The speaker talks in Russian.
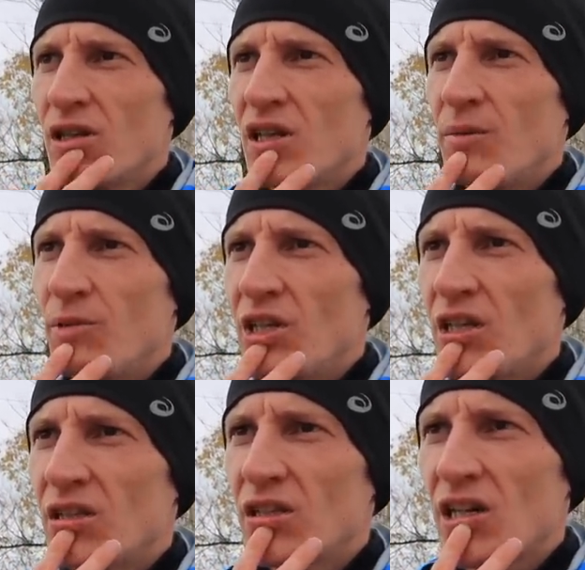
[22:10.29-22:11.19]
и мне
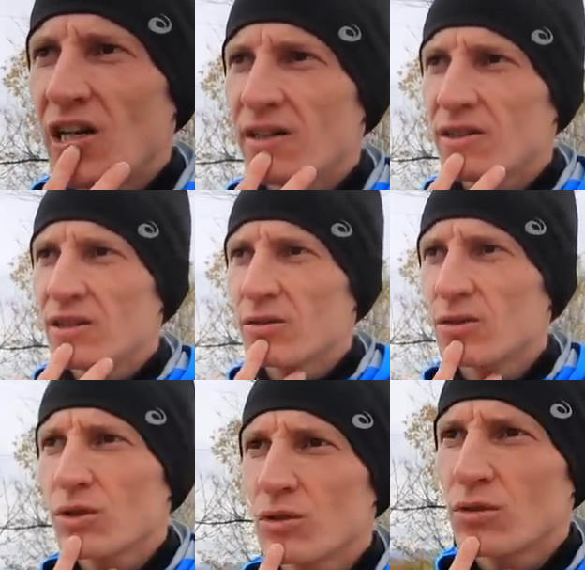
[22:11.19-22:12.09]
не нравилось то,
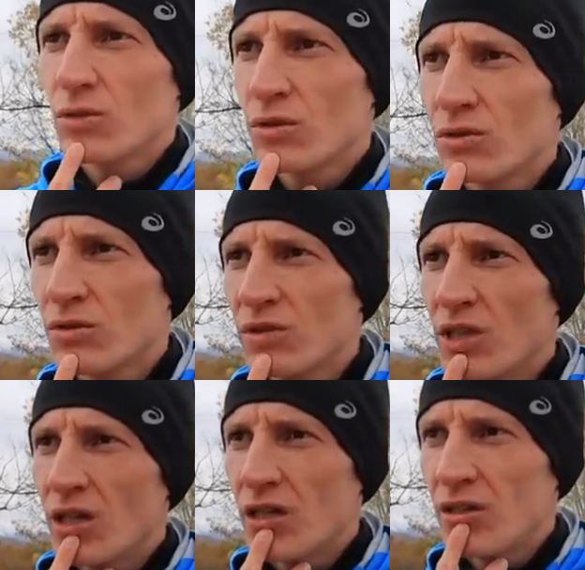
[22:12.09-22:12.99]
что
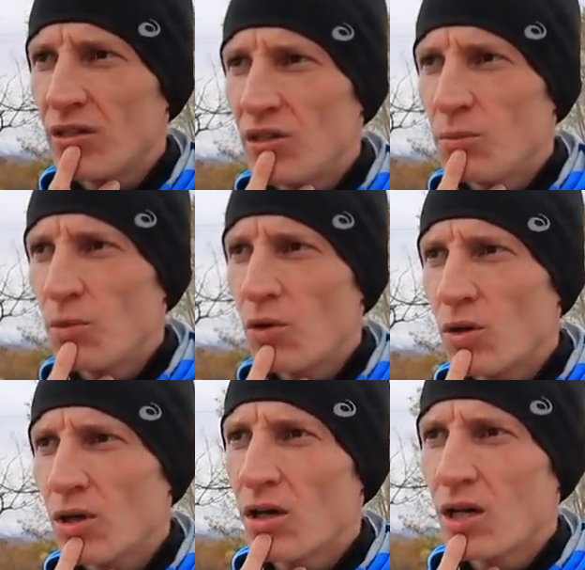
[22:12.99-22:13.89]
я не мог